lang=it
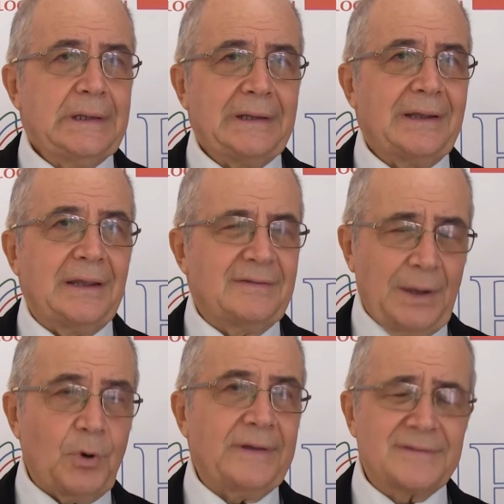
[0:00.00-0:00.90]
eh,
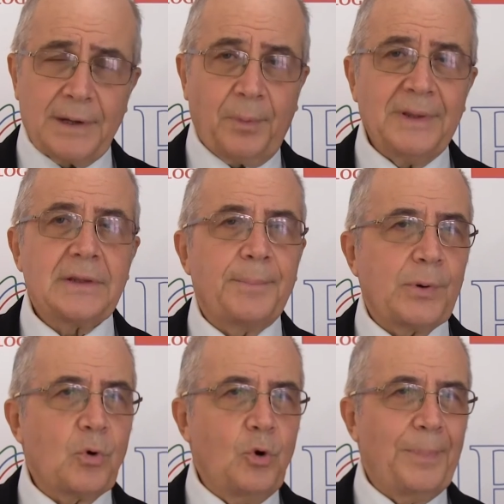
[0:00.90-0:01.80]
siamo estremamente
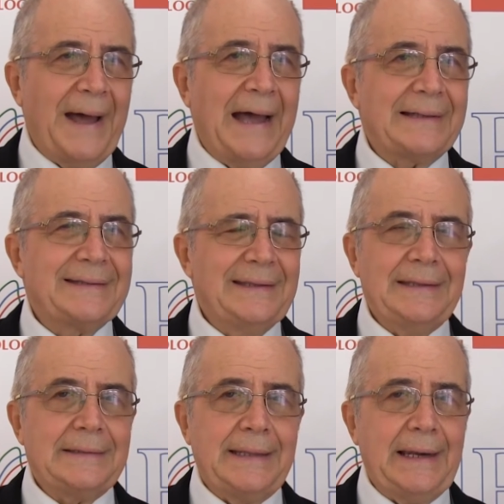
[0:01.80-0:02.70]

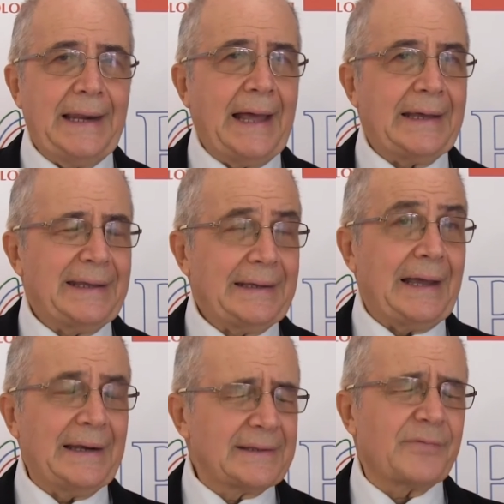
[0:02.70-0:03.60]
preoccupati
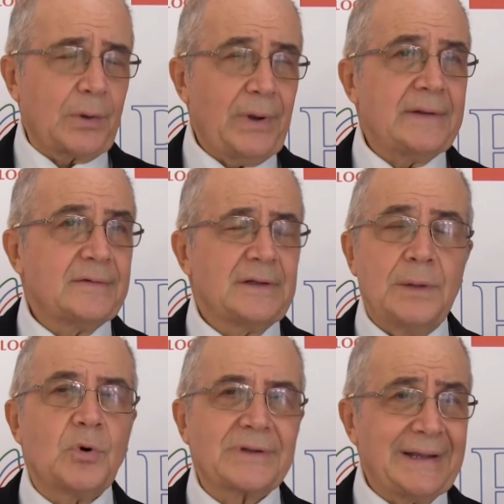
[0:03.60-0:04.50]
dell'alta eh, frequenza
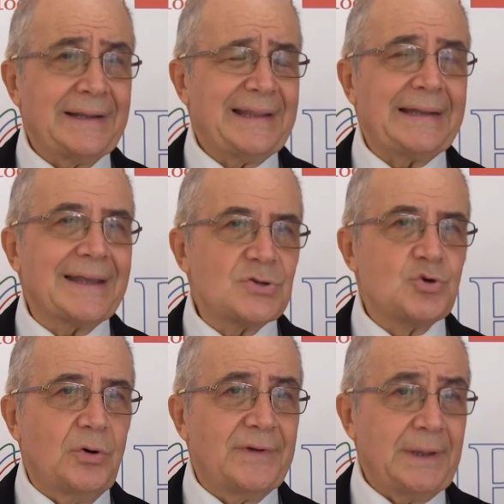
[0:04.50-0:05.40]
di mortalità nei
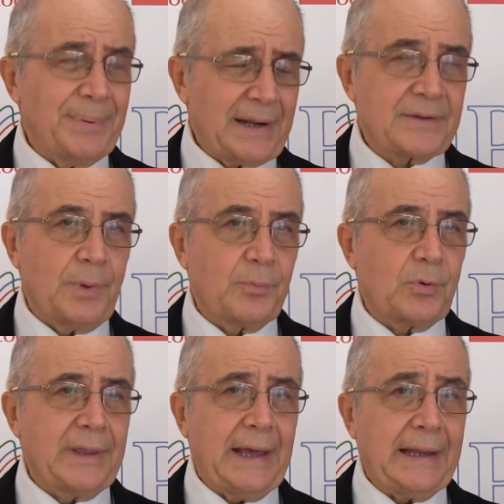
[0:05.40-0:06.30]
giovani per asma
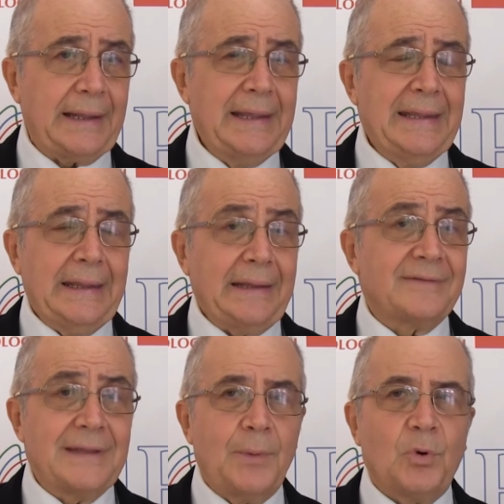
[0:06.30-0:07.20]
bronchiale. Eh,
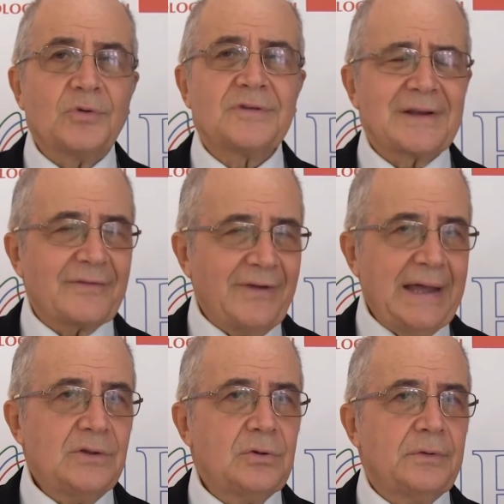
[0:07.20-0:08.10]
stiamo
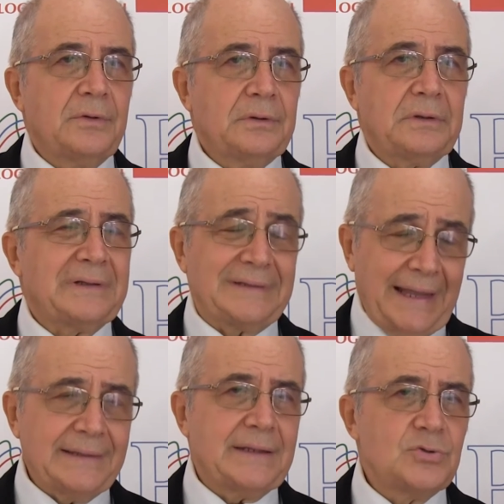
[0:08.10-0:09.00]
osservando eh,
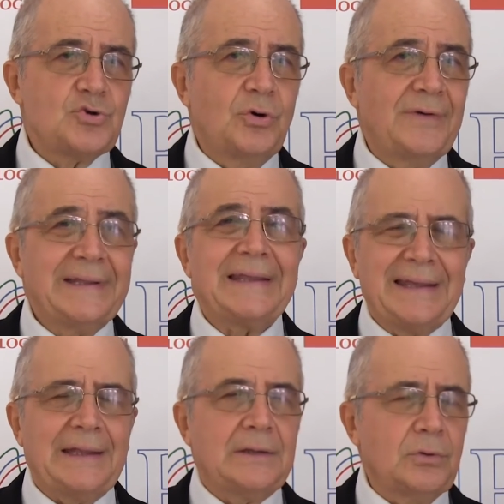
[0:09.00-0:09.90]
tanti giovani
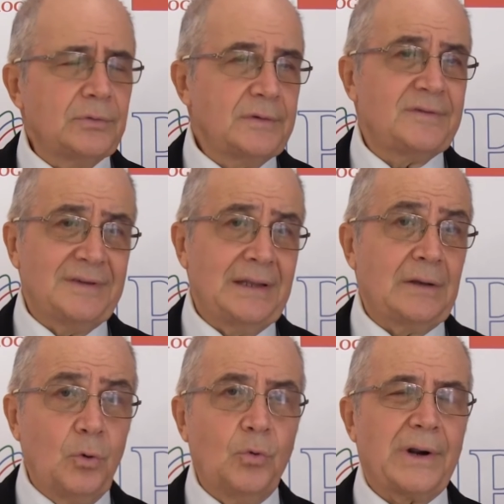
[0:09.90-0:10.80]
che non si
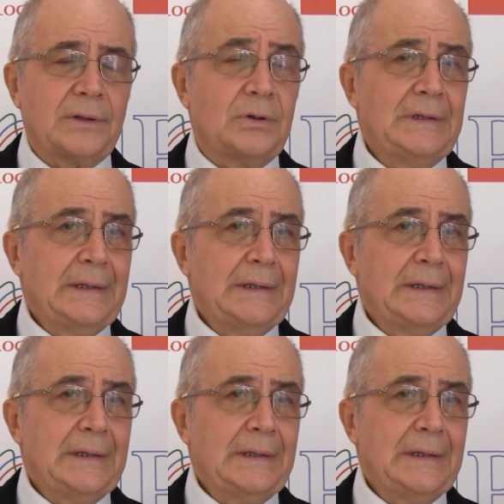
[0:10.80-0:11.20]
curano